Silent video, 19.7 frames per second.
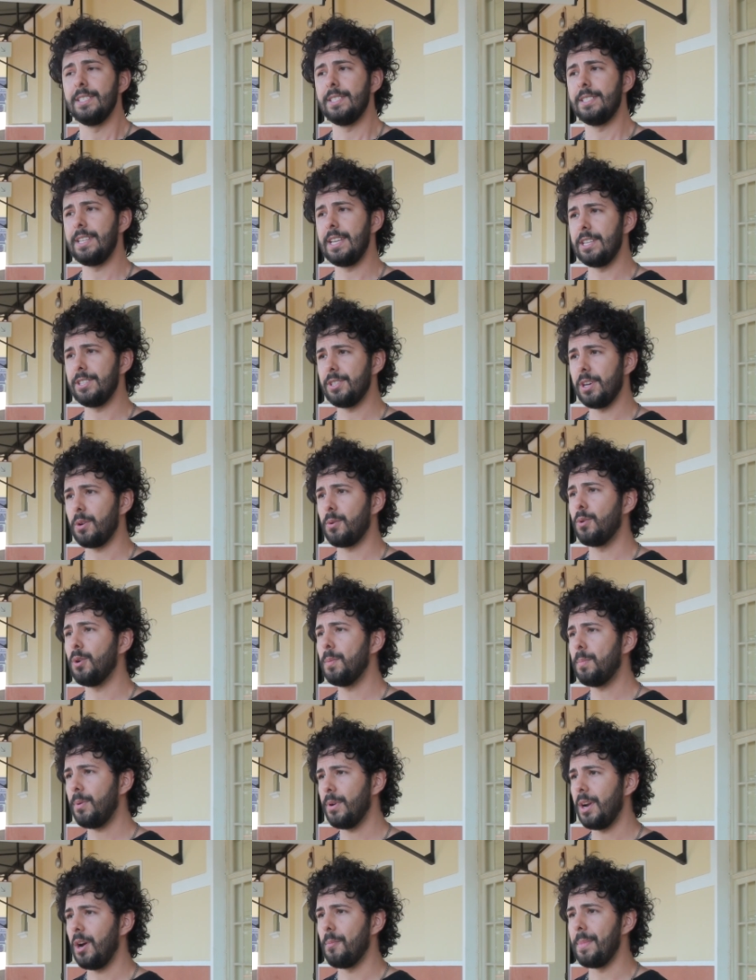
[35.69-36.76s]
seja
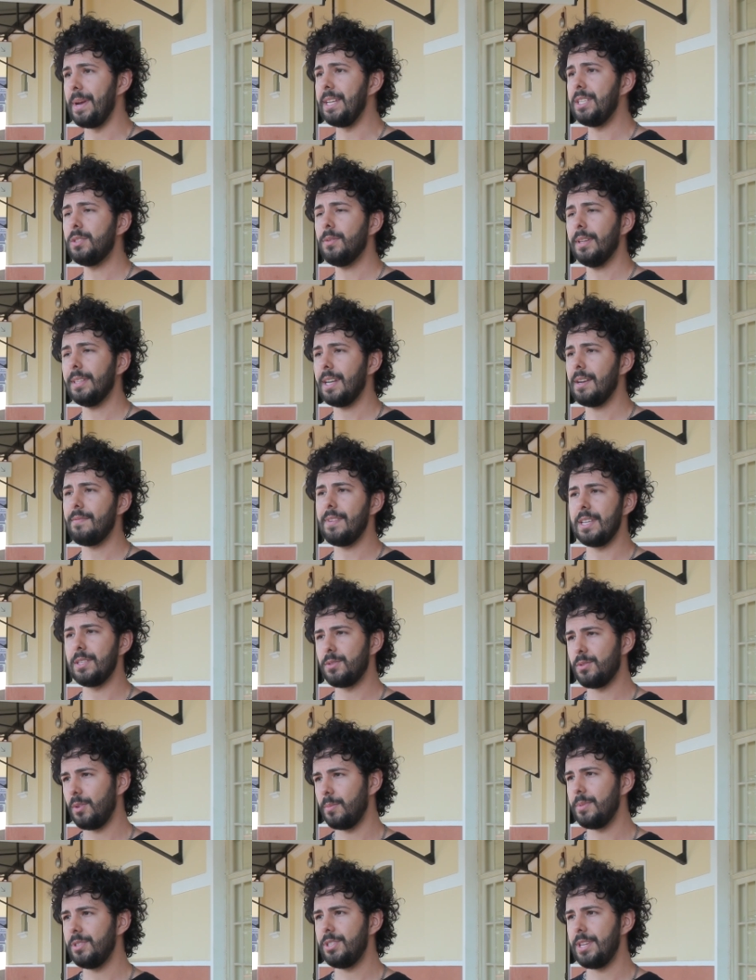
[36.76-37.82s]
corporalmente ou através
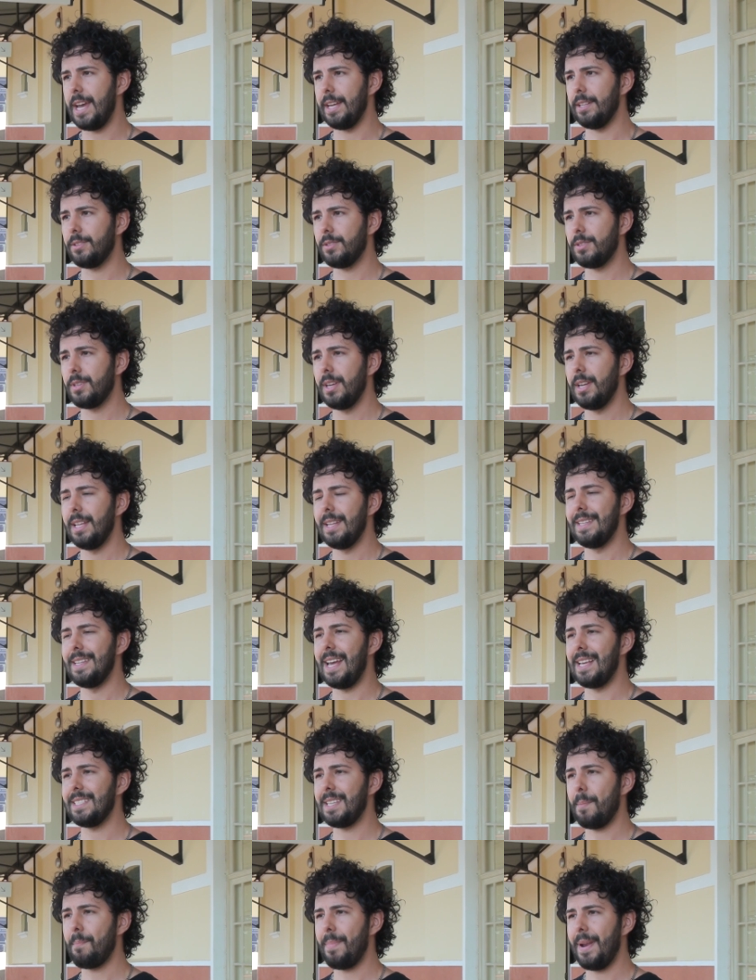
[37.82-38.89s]
dos objetos,
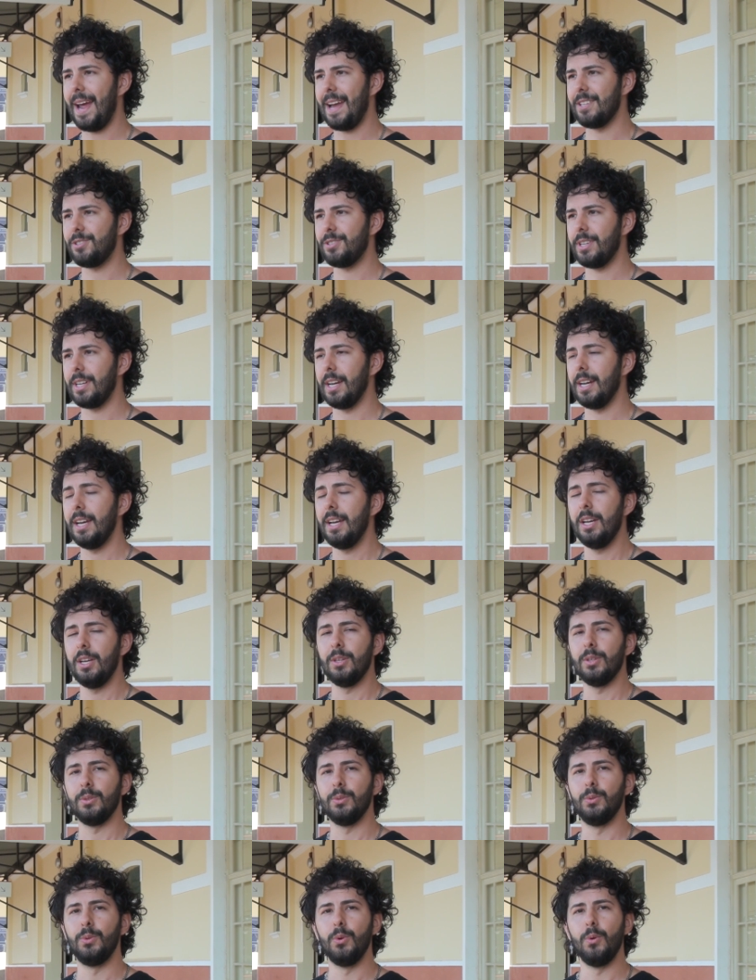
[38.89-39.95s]
nessa prática
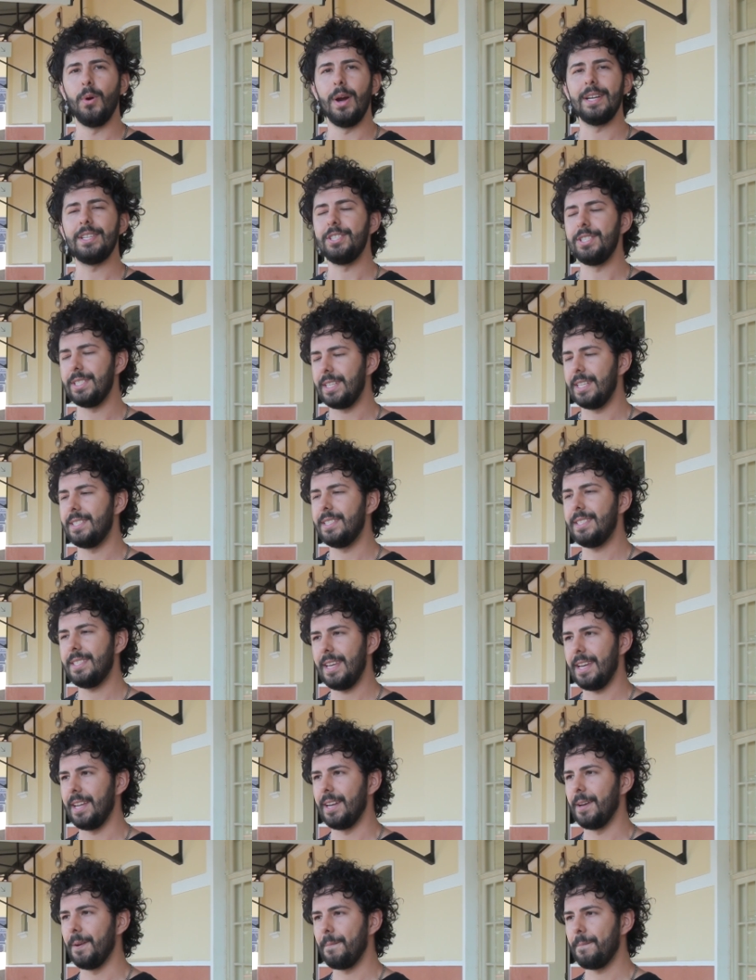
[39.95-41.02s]
do artista de
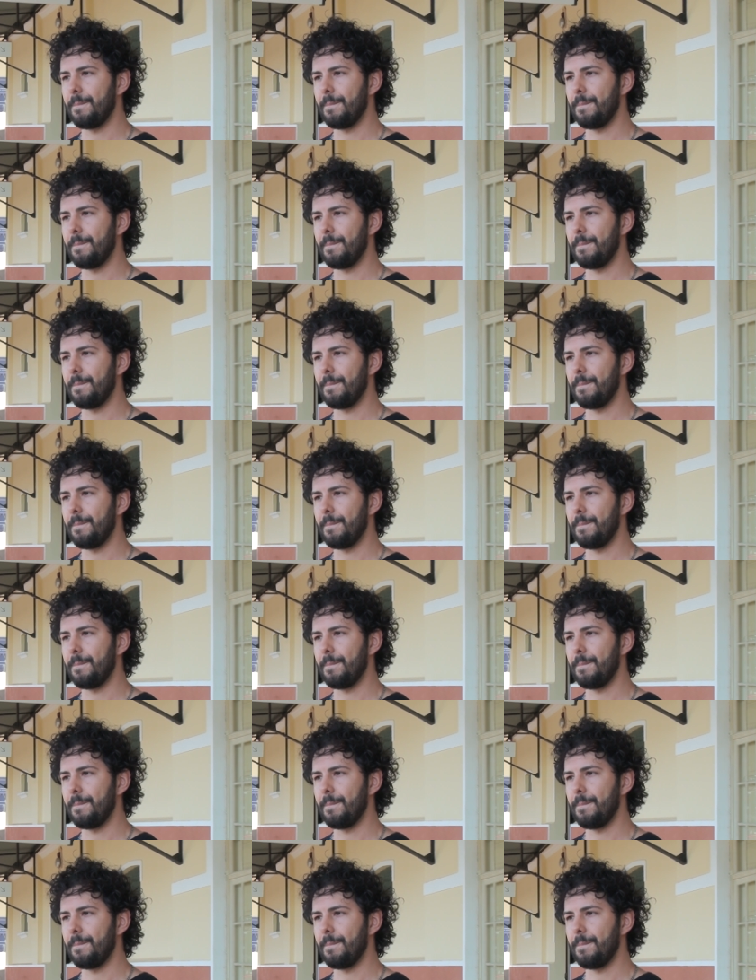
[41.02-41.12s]
cena.